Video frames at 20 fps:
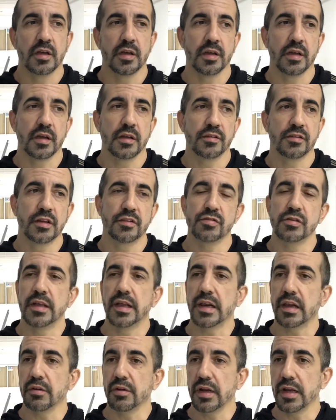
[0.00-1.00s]
se hace
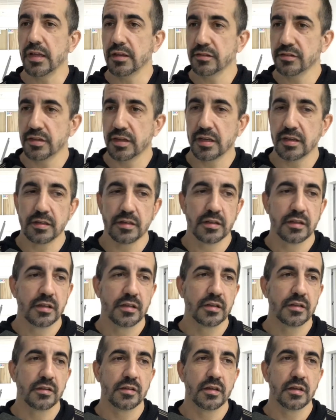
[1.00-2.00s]
una reverencia,
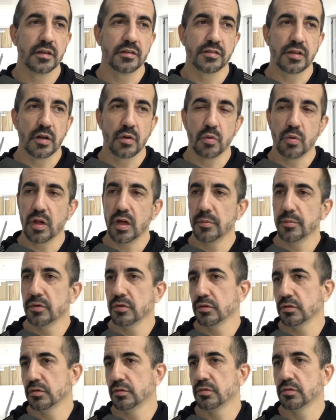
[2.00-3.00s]

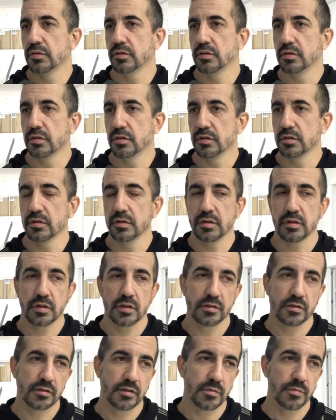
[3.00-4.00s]
saludamos, ¿no?
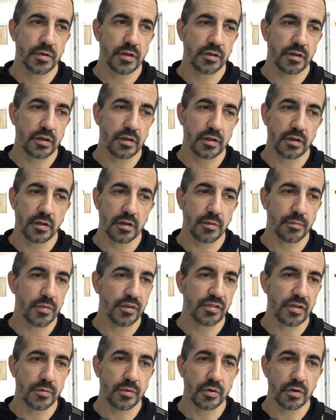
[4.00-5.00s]
Siempre
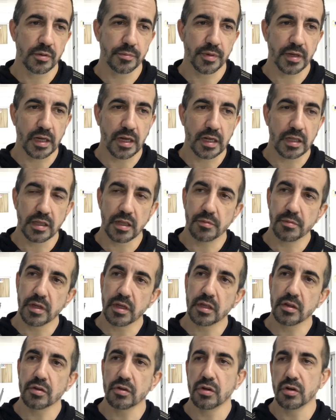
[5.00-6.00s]
empezamos con el
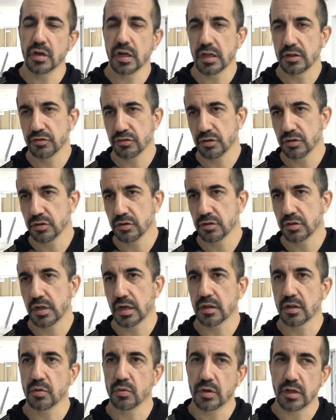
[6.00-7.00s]
precalentamiento, elongación,
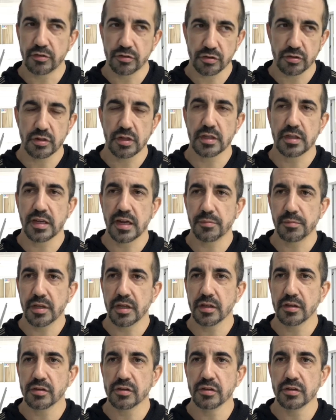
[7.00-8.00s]
articulación,
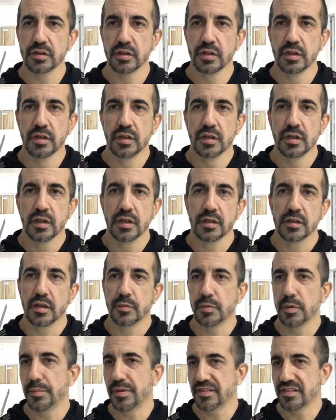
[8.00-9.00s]
estiramiento.
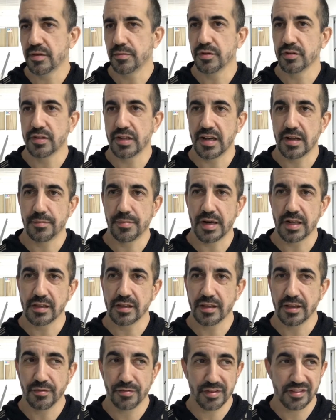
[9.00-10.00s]
Después pasamos a la
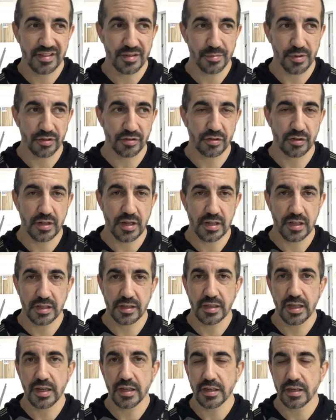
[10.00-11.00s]
parte de defensa personal, de
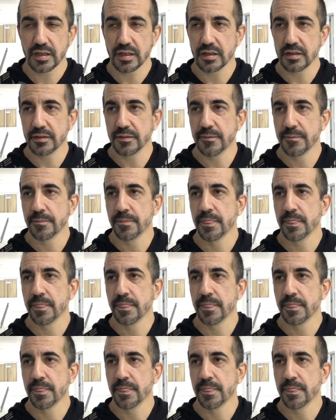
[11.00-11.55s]
técnica